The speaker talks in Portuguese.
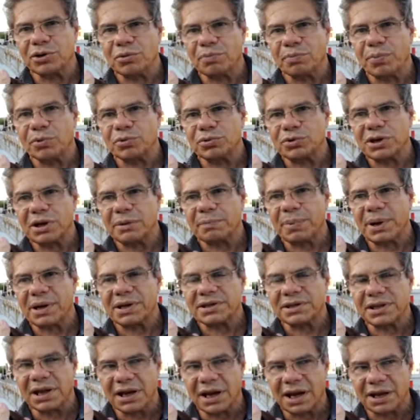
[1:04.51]
Leopoldina para
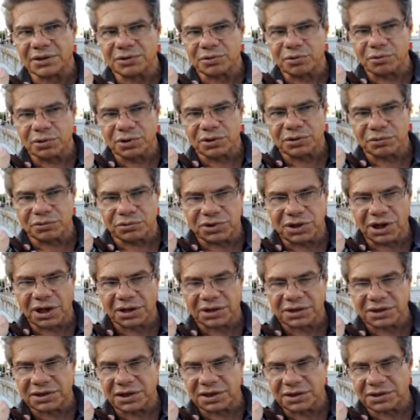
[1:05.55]
estar nas ruas no
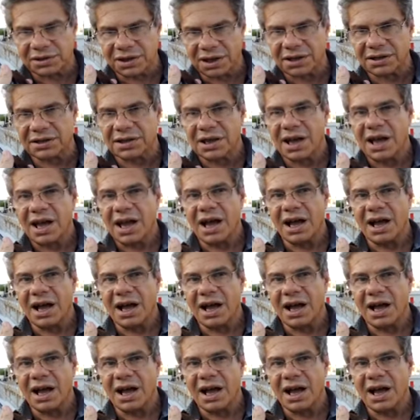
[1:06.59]
dia 16,